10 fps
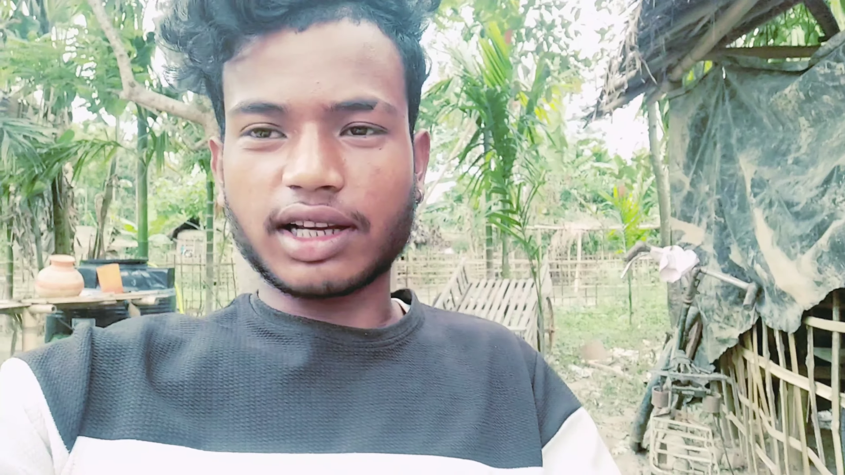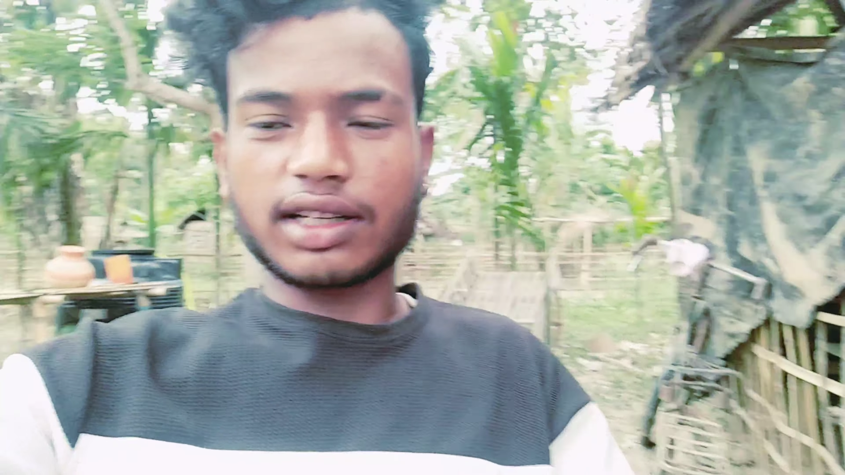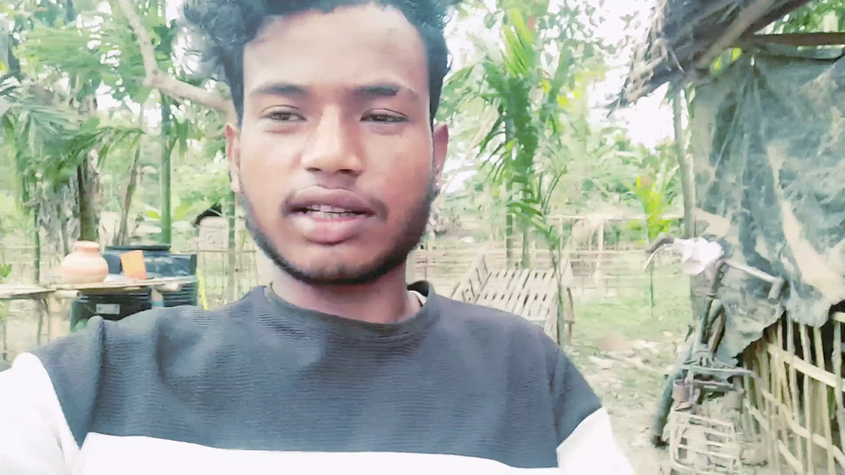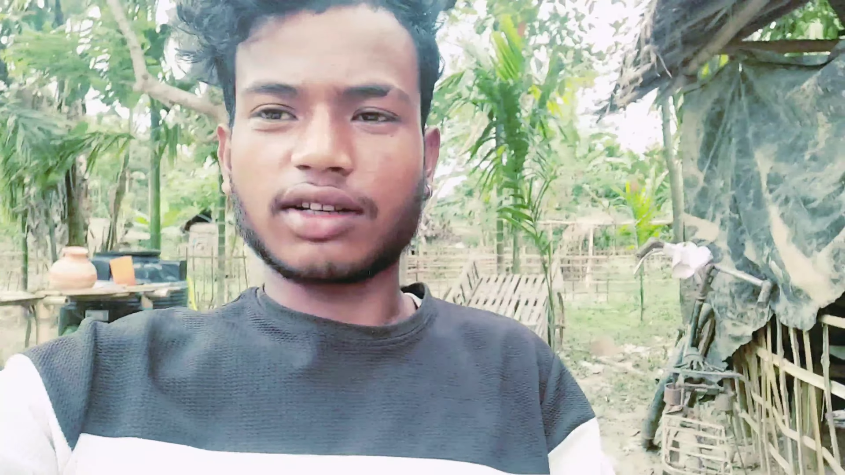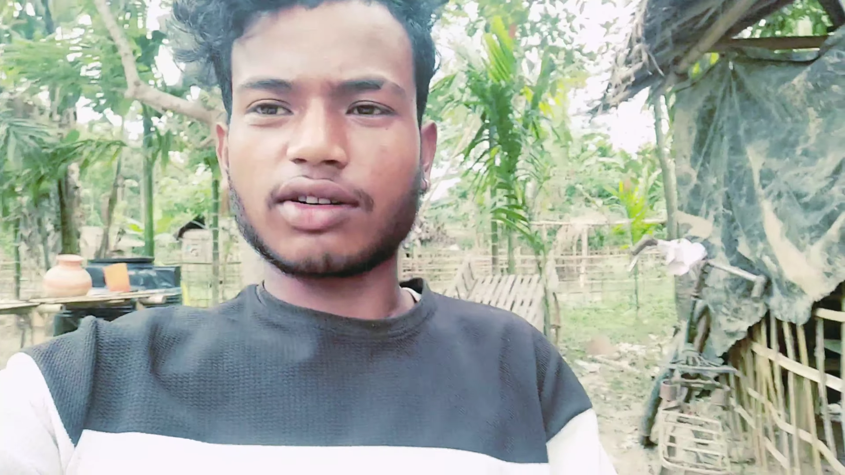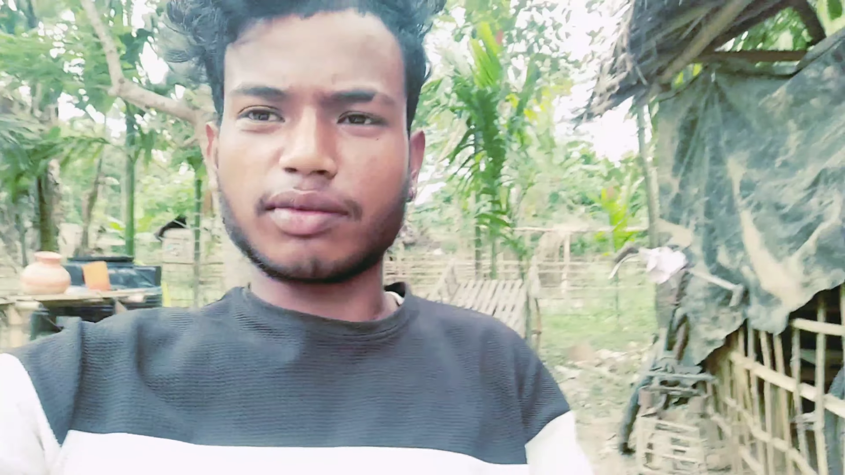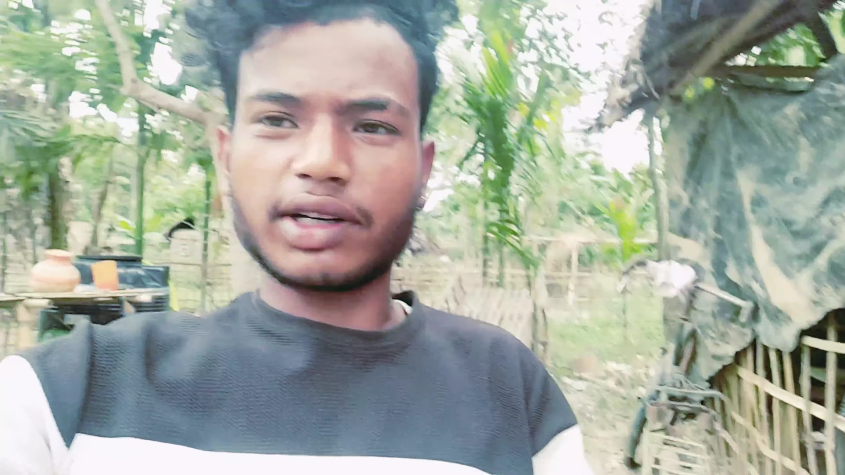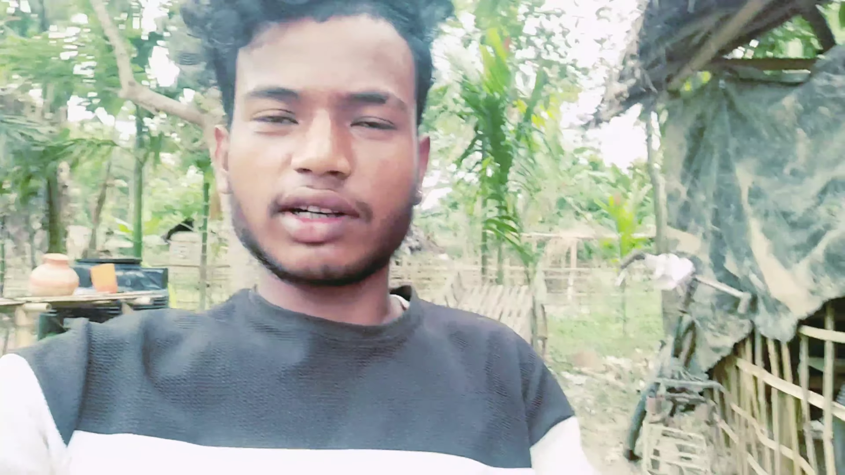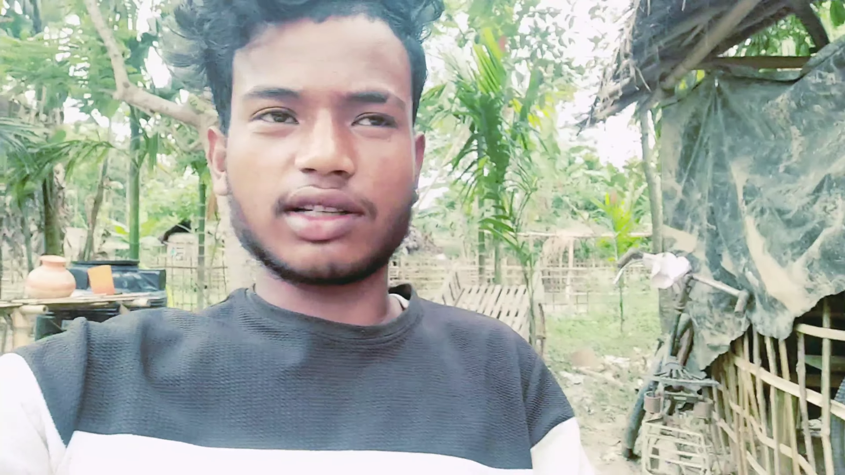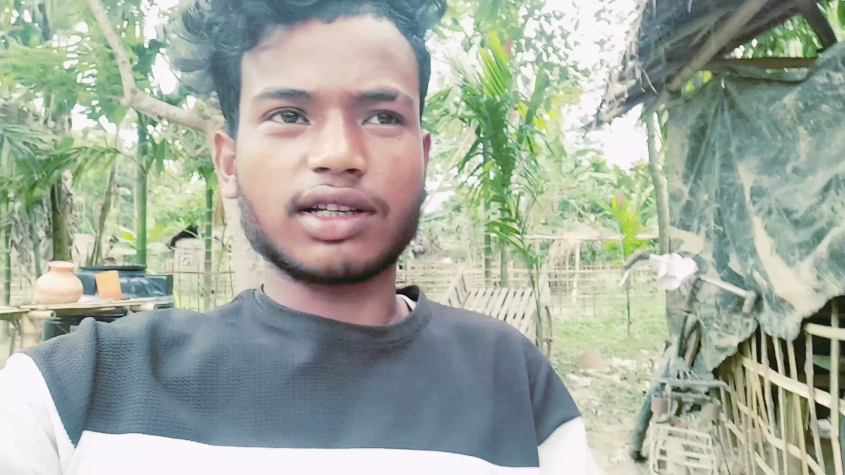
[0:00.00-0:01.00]
लाइक शेयर
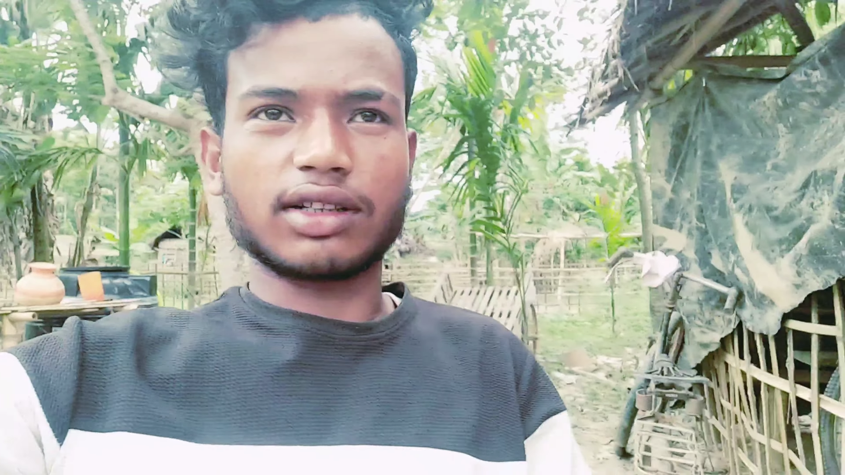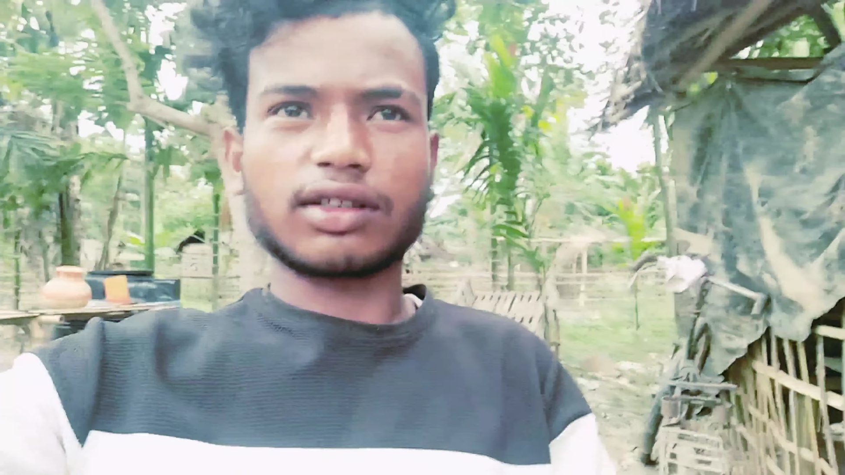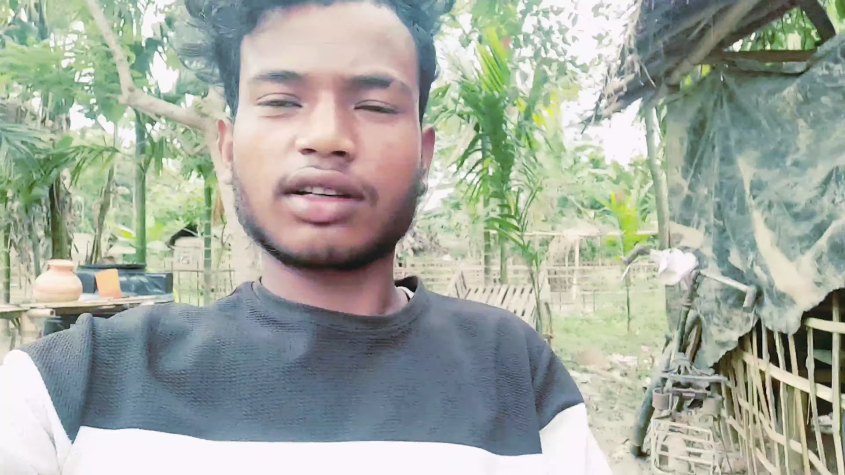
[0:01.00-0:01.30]
कमेंट ऐसा